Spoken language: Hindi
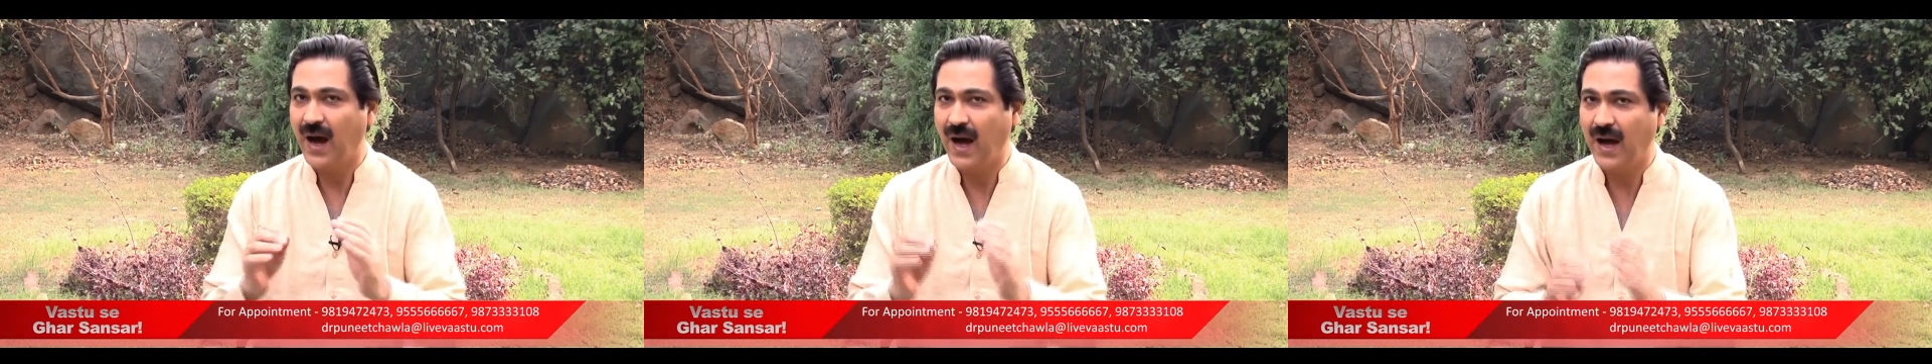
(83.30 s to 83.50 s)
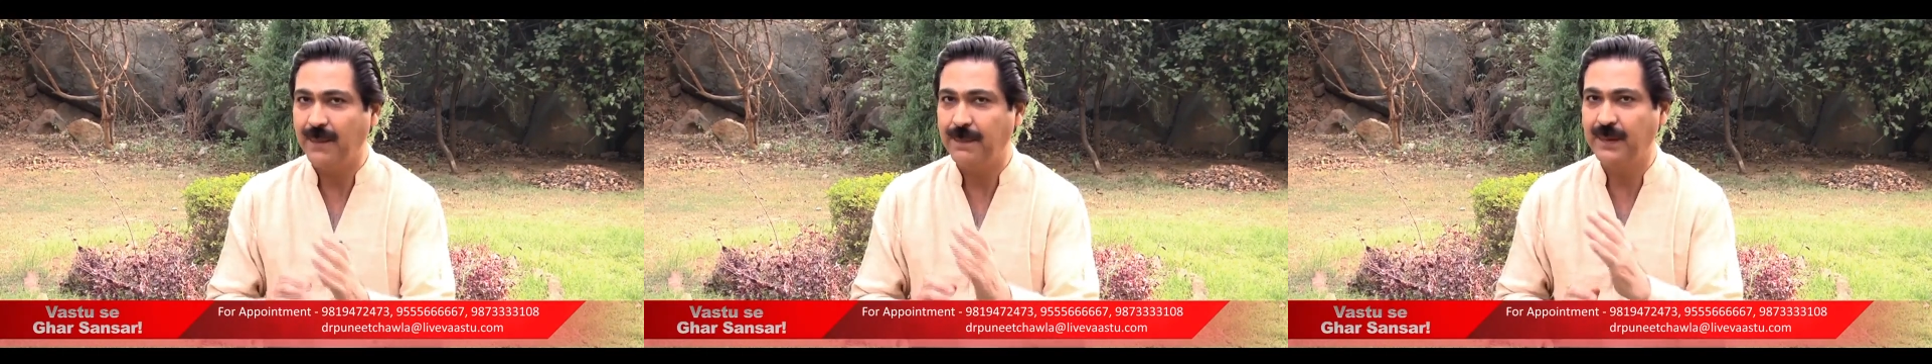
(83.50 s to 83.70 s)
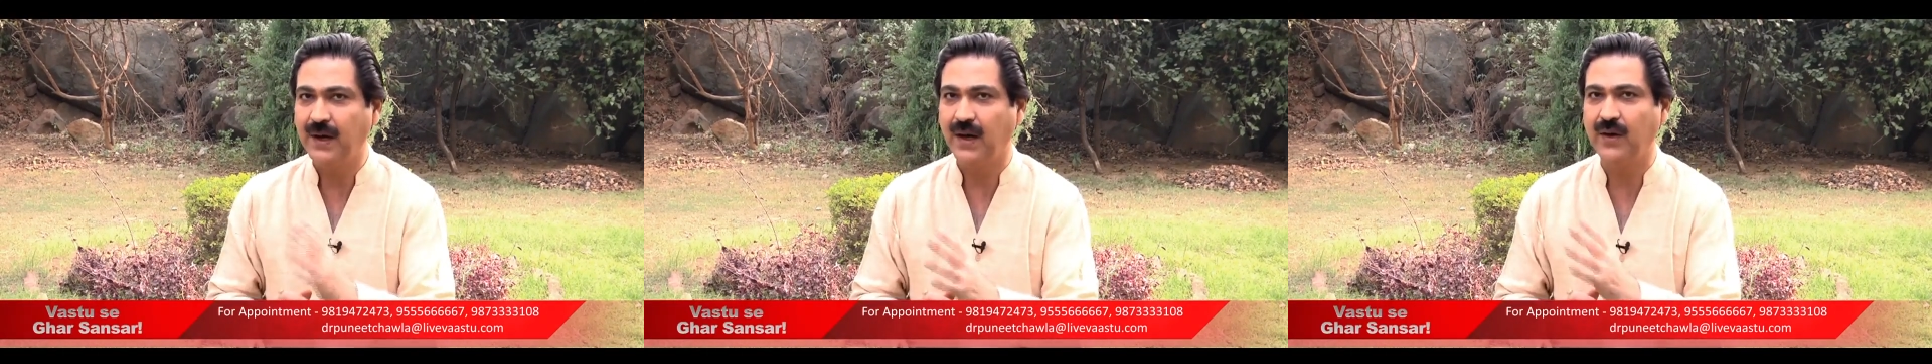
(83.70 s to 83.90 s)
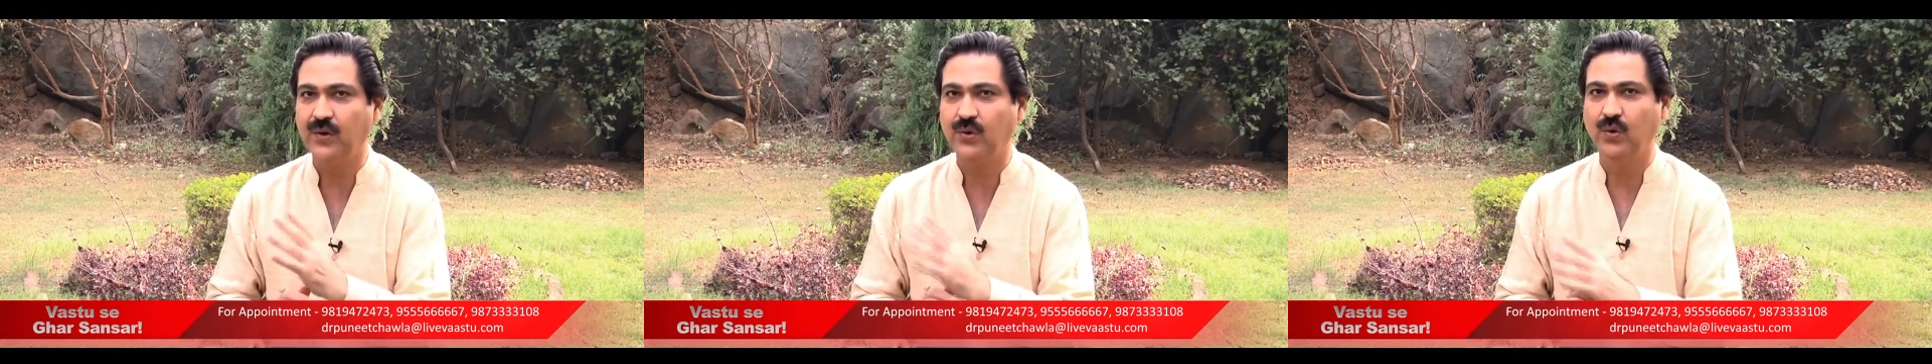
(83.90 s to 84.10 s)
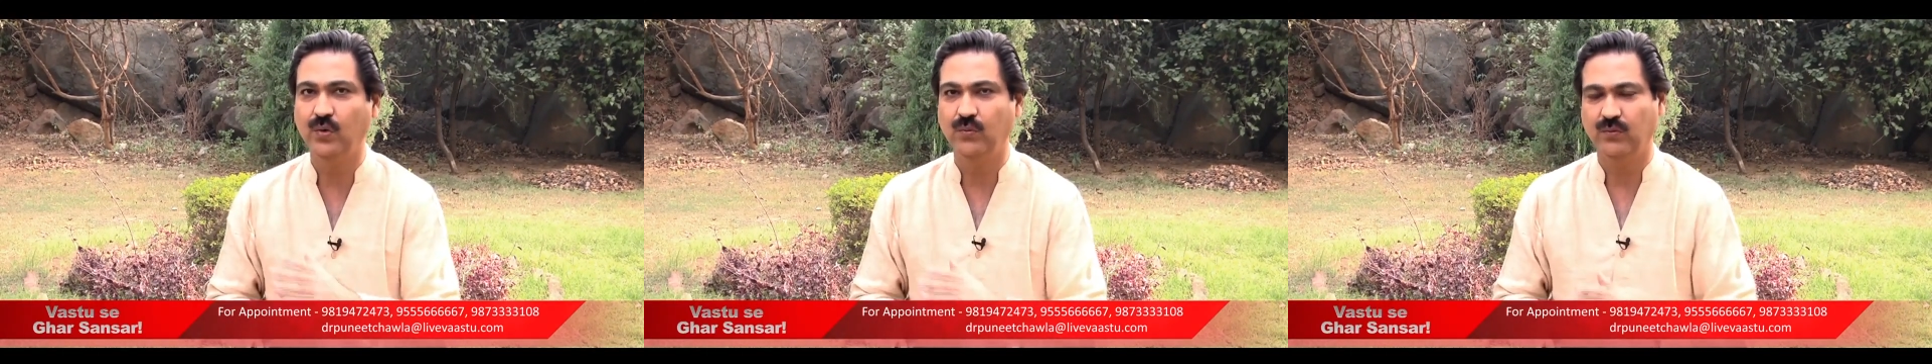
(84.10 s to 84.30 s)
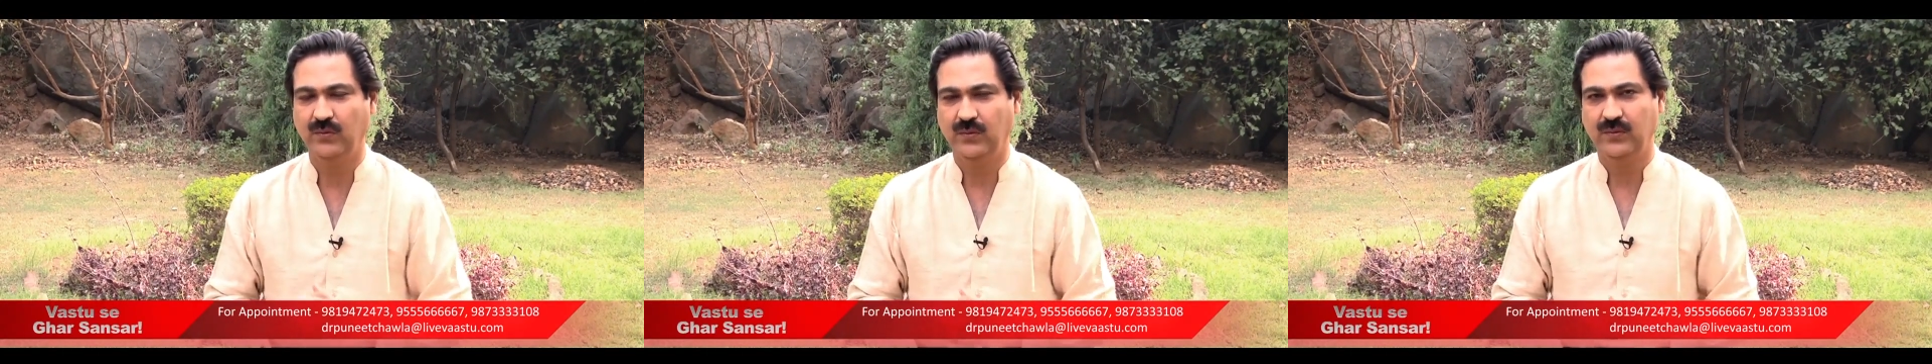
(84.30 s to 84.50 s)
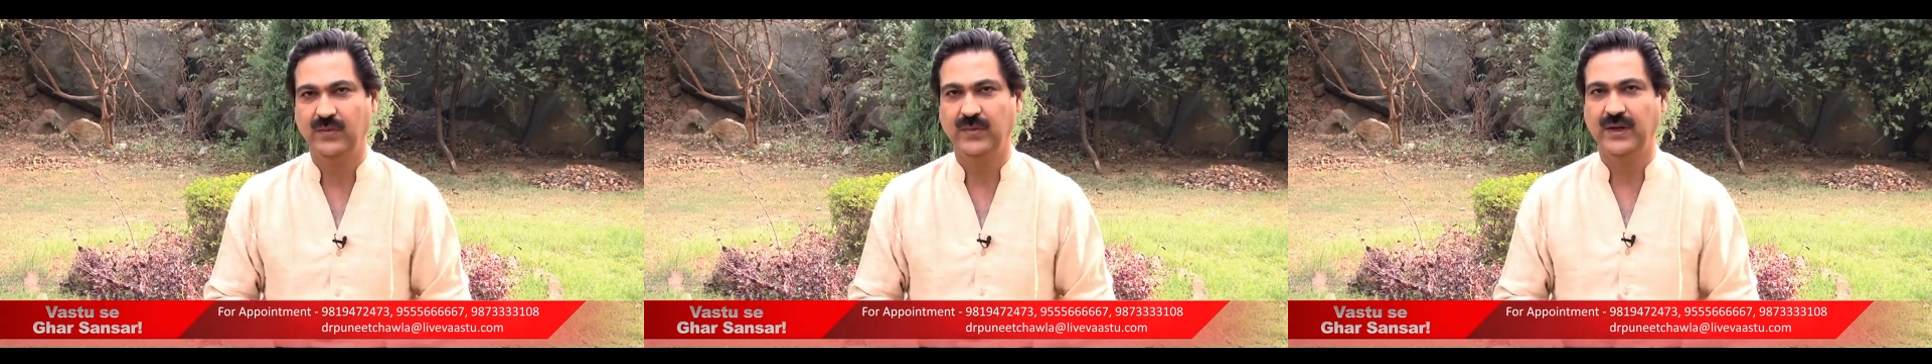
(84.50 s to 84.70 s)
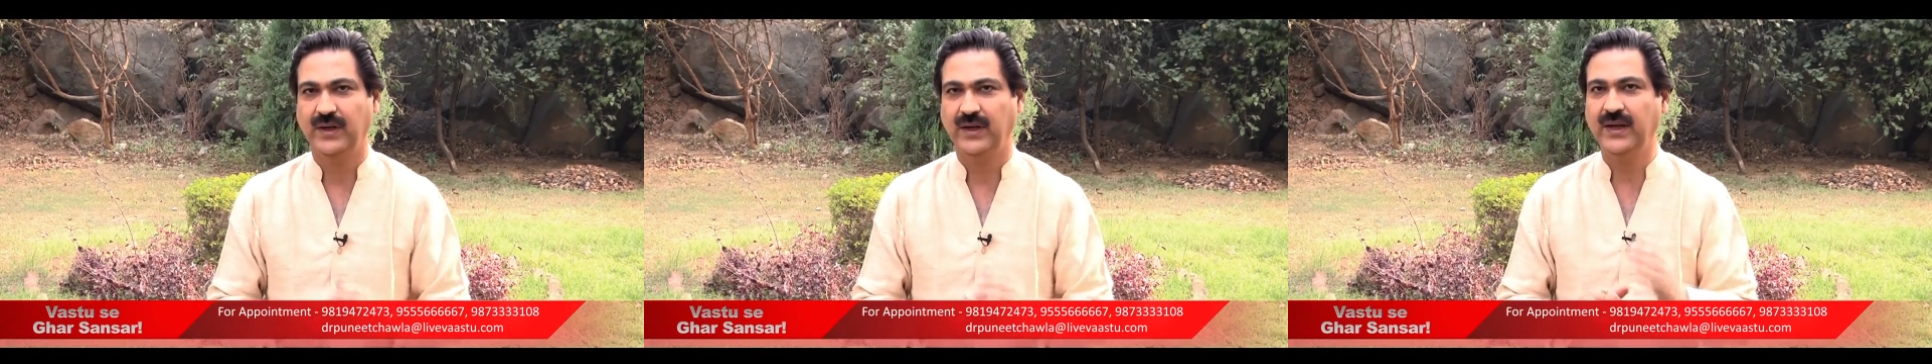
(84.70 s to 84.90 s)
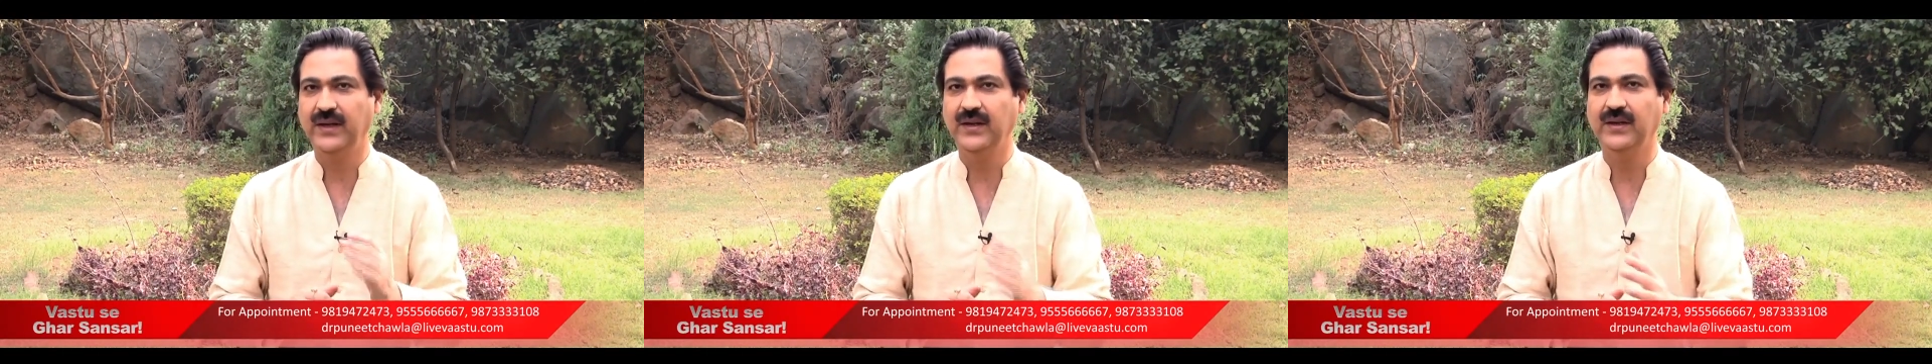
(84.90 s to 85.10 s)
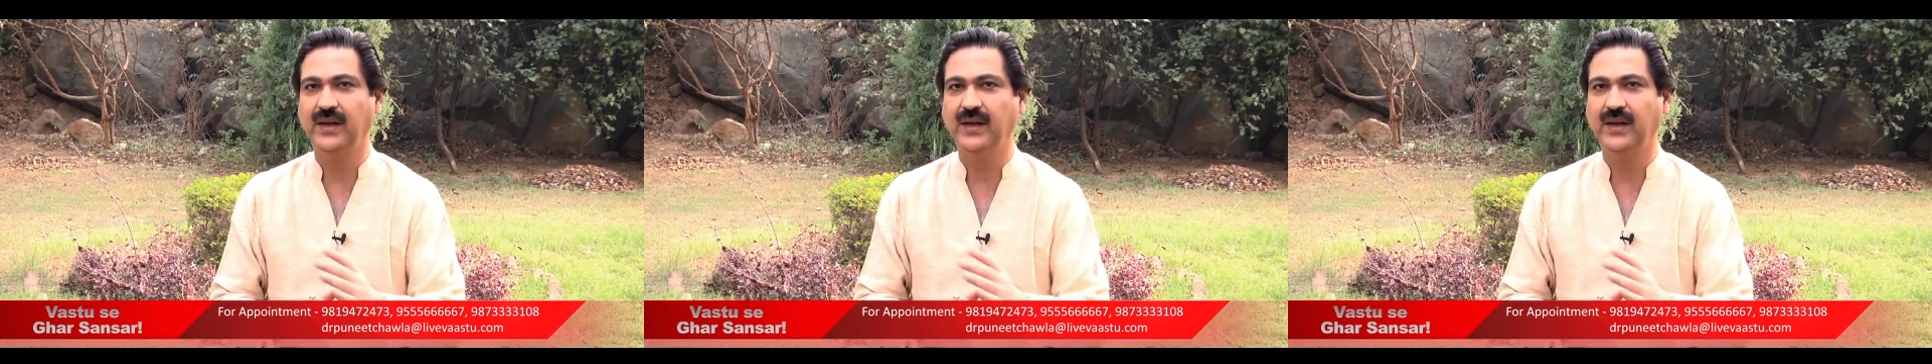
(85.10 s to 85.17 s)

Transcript: आपका रूम इन